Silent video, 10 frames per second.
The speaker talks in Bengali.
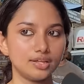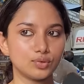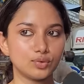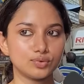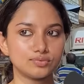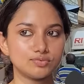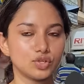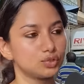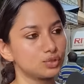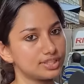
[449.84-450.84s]
তো
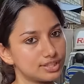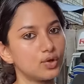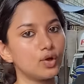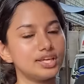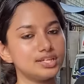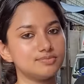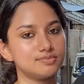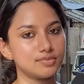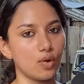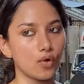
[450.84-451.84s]
যত দীর্ঘই
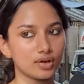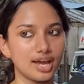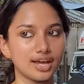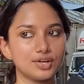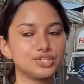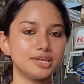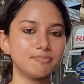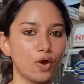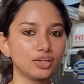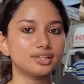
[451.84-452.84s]
হোক না কেন সেই
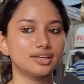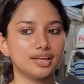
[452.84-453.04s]
পথ